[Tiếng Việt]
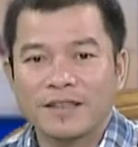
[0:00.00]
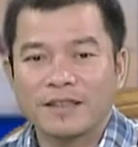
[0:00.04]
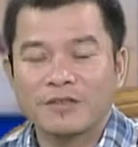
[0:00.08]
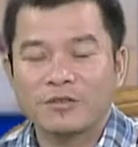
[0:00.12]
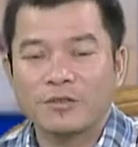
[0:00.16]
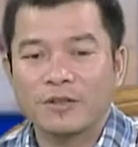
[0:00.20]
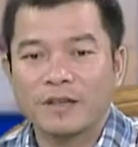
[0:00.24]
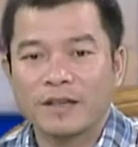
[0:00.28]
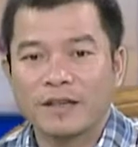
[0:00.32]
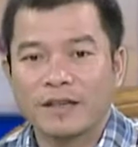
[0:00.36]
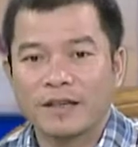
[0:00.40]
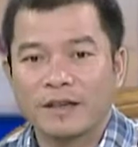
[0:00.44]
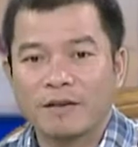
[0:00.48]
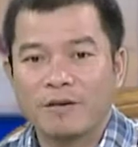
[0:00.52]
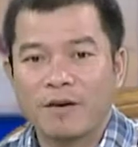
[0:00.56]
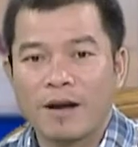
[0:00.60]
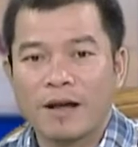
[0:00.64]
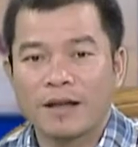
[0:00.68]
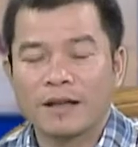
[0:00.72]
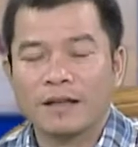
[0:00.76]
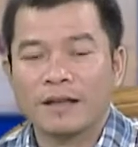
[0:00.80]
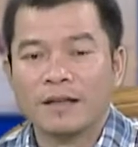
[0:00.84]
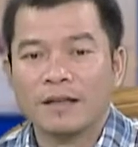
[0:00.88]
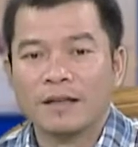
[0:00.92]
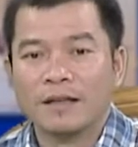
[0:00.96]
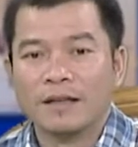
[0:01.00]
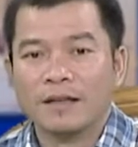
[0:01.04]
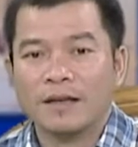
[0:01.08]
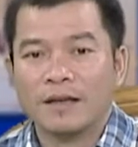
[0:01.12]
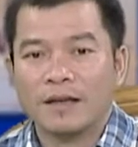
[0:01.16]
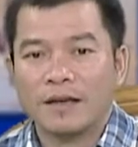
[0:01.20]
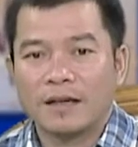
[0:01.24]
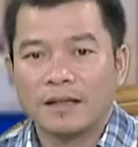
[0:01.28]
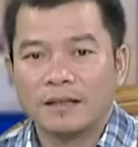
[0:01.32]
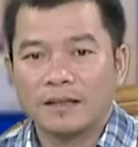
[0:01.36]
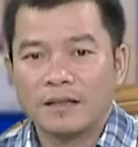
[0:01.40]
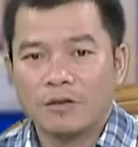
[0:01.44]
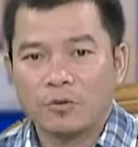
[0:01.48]
Truyền hình Khánh Hòa.
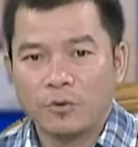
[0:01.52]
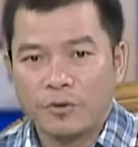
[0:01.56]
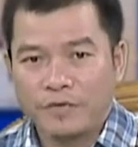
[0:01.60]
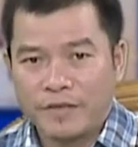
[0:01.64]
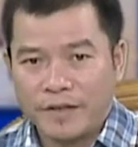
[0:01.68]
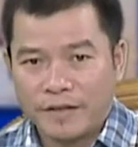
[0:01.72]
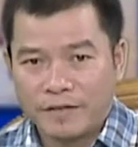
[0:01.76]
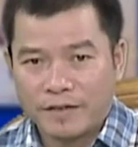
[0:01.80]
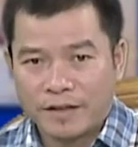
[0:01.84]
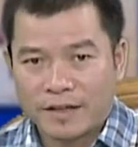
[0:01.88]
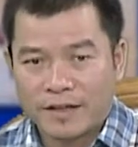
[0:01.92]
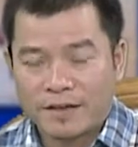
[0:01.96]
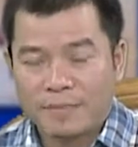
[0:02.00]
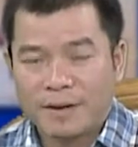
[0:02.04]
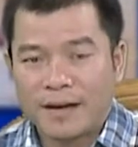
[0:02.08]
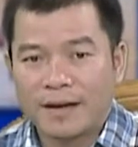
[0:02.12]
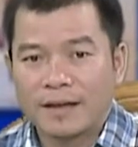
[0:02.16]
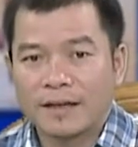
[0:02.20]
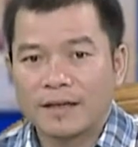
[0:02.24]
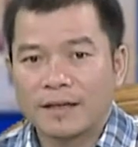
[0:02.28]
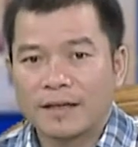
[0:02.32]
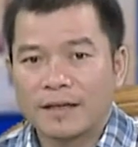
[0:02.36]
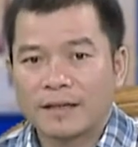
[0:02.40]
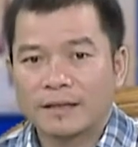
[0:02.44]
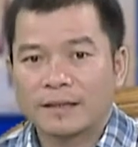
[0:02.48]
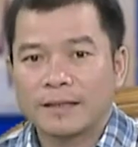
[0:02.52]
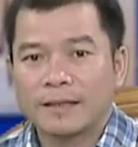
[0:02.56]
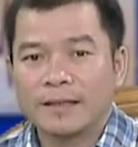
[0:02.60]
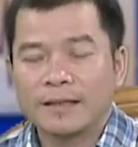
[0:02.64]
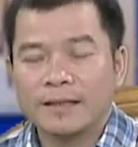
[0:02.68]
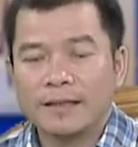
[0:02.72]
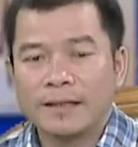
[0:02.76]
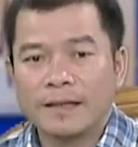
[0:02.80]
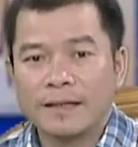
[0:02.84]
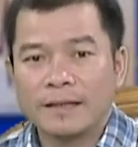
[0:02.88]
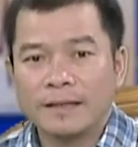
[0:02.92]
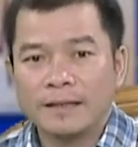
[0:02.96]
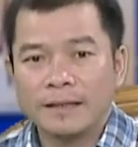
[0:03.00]
À, thưa quý vị và các bạn, à,
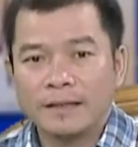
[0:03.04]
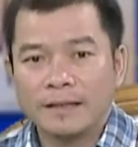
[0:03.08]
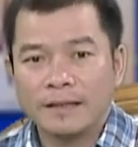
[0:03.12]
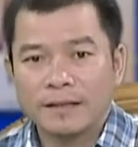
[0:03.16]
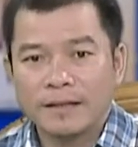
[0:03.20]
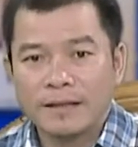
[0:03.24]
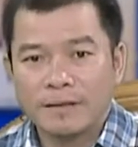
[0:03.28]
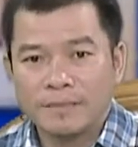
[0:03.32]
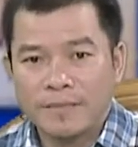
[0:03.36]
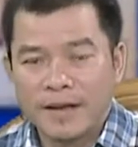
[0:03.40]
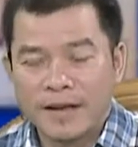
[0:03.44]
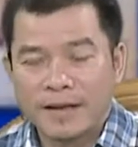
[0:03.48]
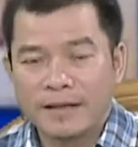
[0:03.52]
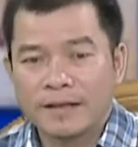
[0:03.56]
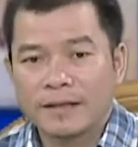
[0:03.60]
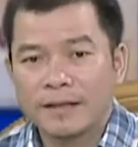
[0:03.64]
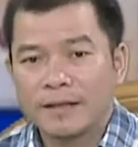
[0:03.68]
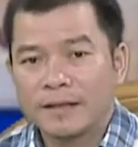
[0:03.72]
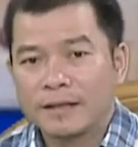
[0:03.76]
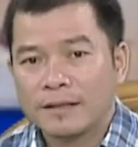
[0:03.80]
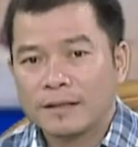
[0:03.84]
tính đến thời điểm này,